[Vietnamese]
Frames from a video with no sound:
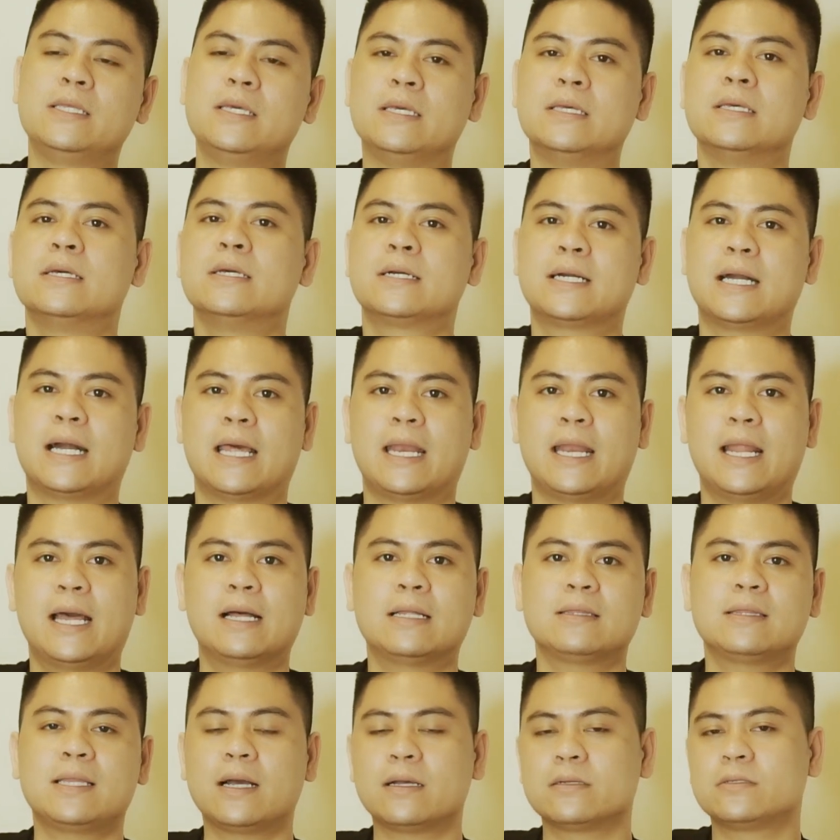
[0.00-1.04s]
thì khả
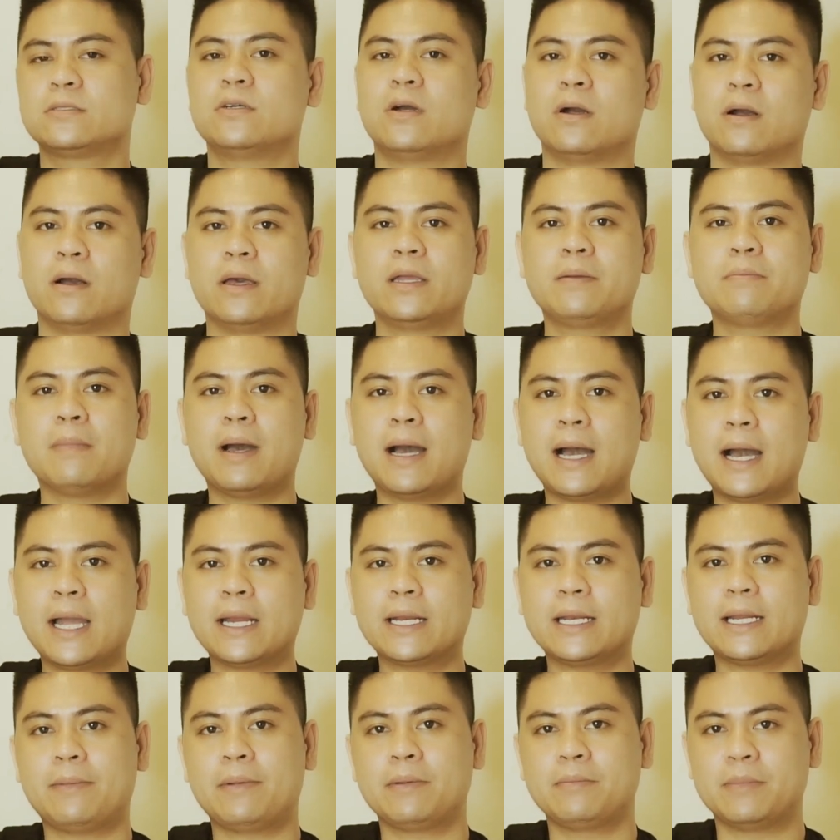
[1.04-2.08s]
năng tăng trưởng
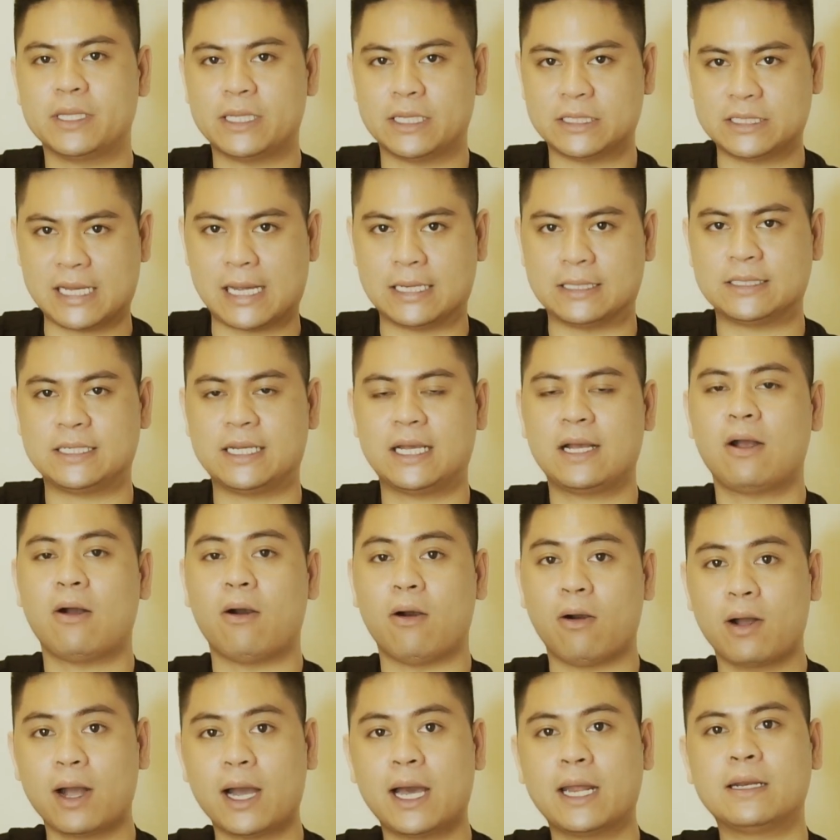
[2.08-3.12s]
x3, x5, x10 tài sản sẽ
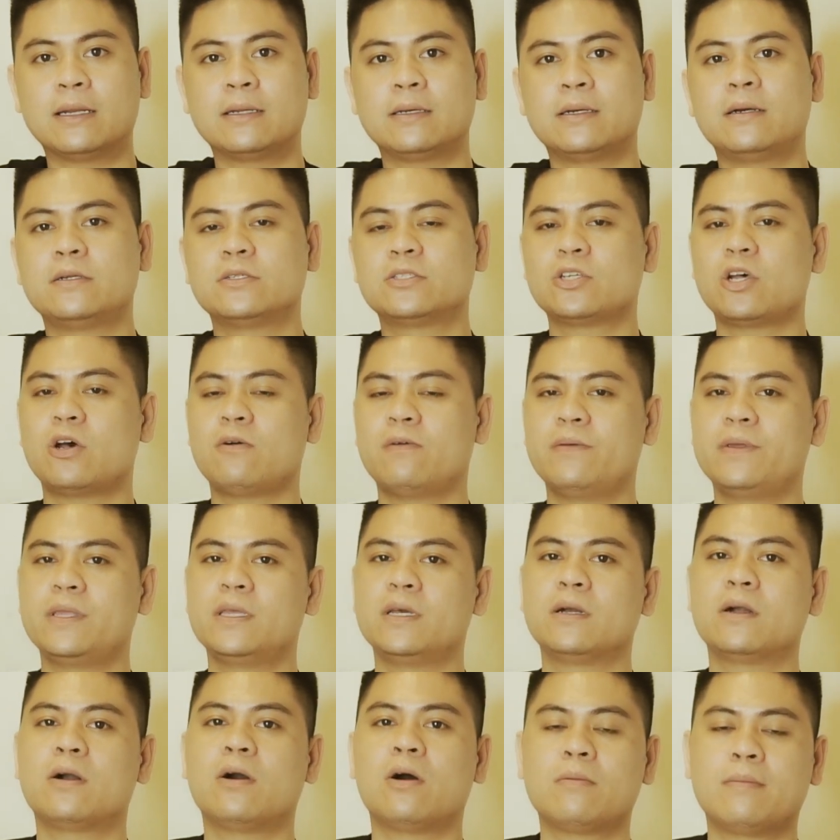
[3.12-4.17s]
khó khăn hơn so với
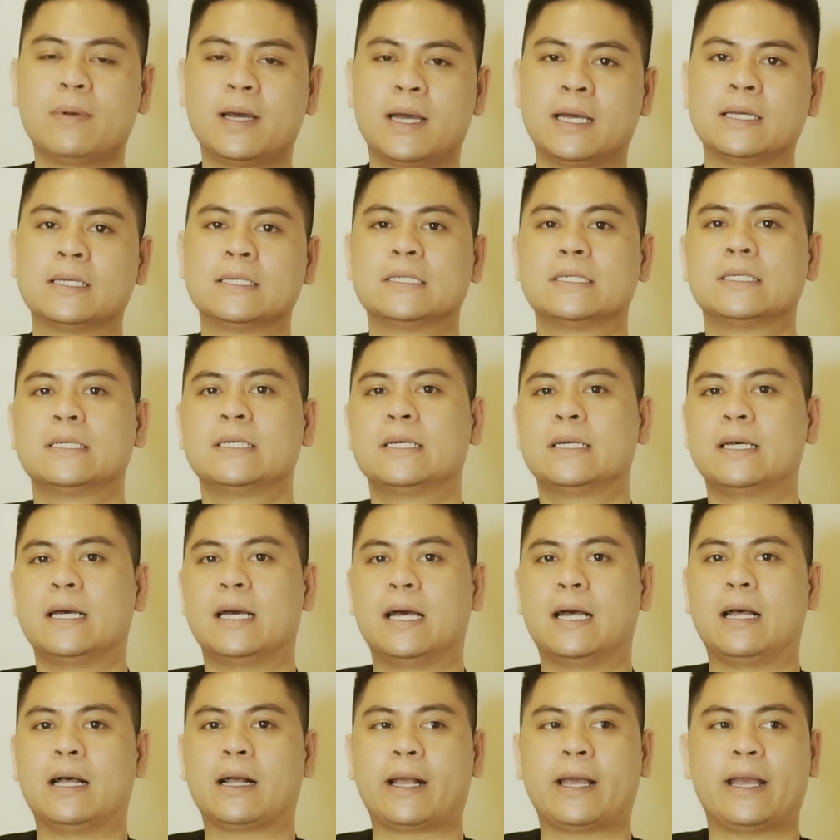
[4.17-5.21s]
những con mà
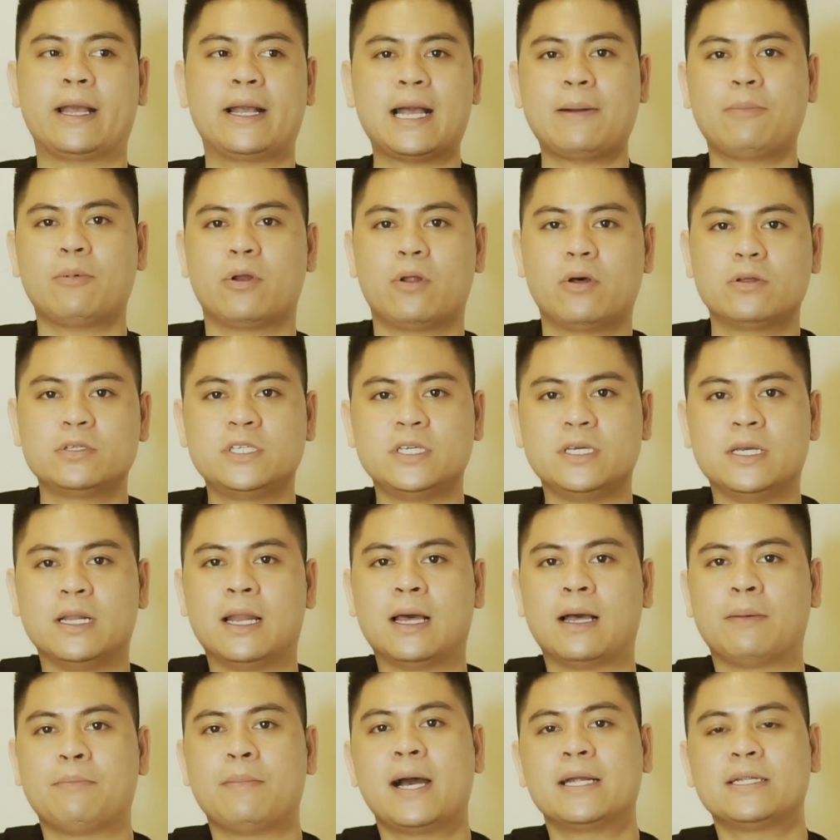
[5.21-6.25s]
à, cái cap của nó chỉ
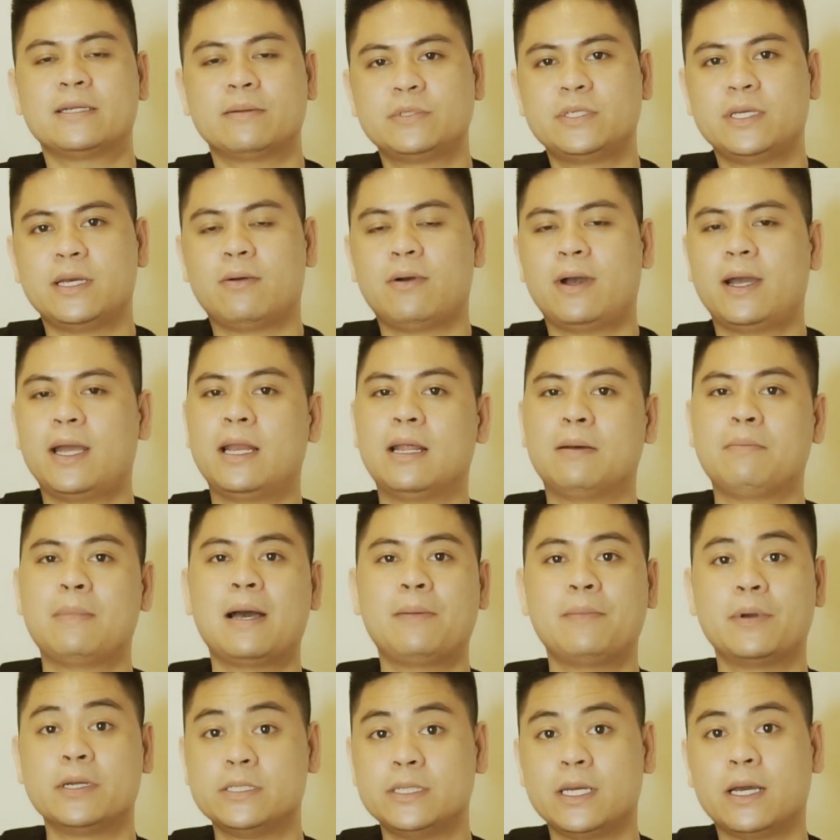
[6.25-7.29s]
là 300 triệu hay là
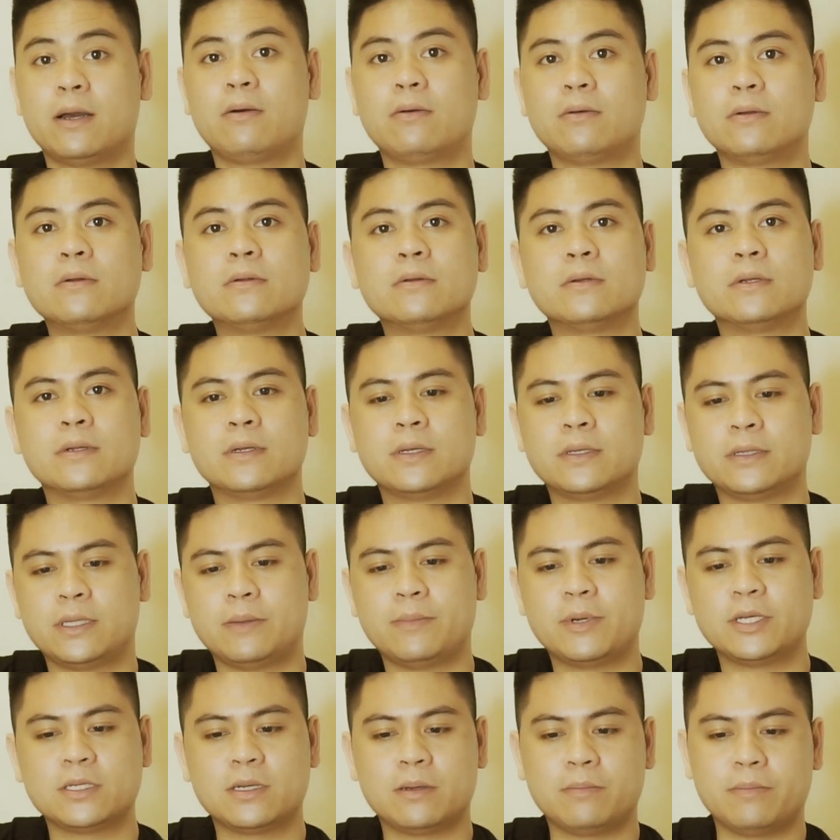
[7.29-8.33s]
30 triệu.
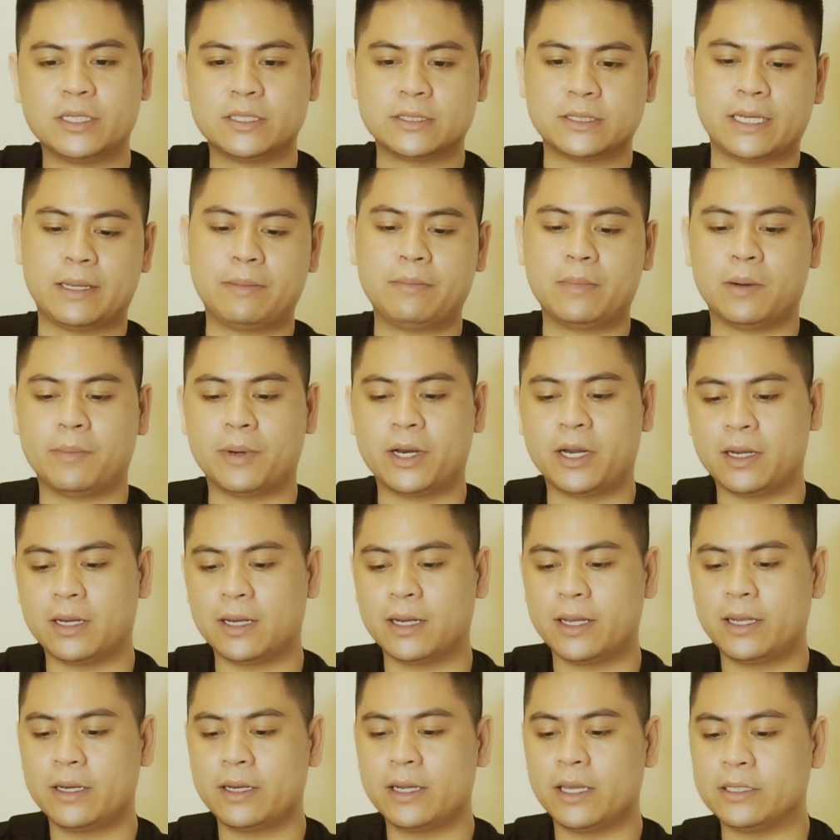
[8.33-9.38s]
Bây giờ mình sẽ mở màn hình
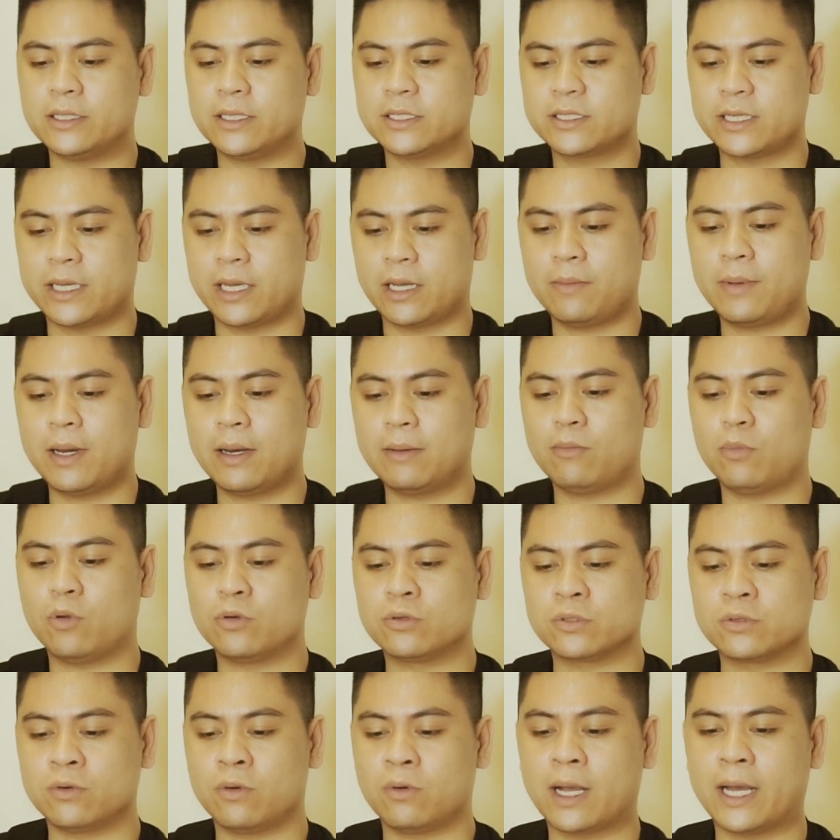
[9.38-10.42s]
lên để chia sẻ các bạn một
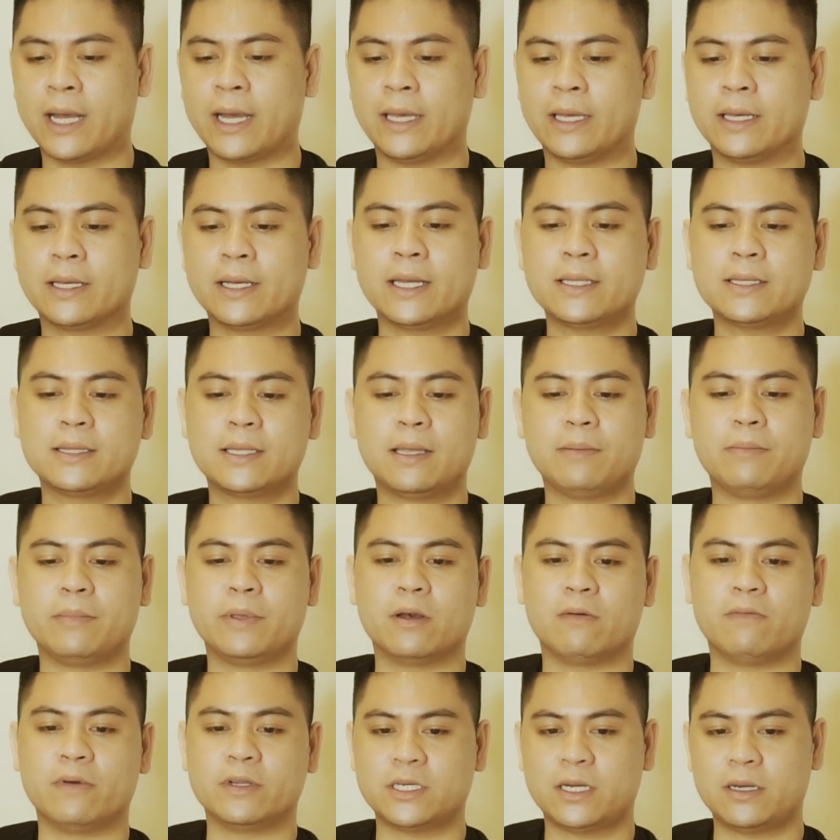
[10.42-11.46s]
số cái cách tìm
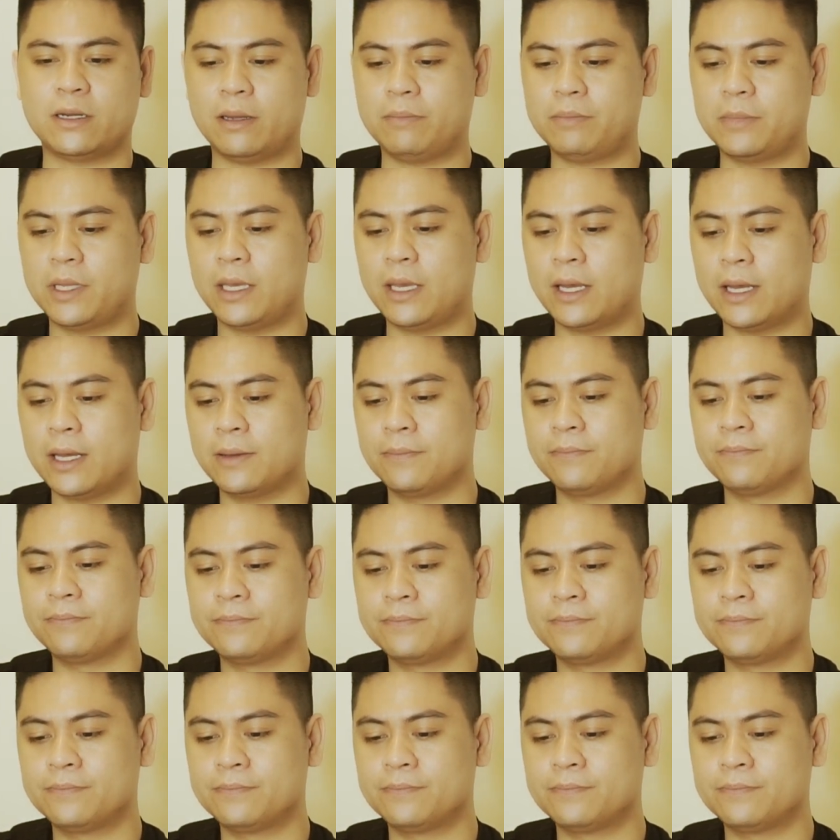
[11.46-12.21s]
hiểu về trên NFT ha.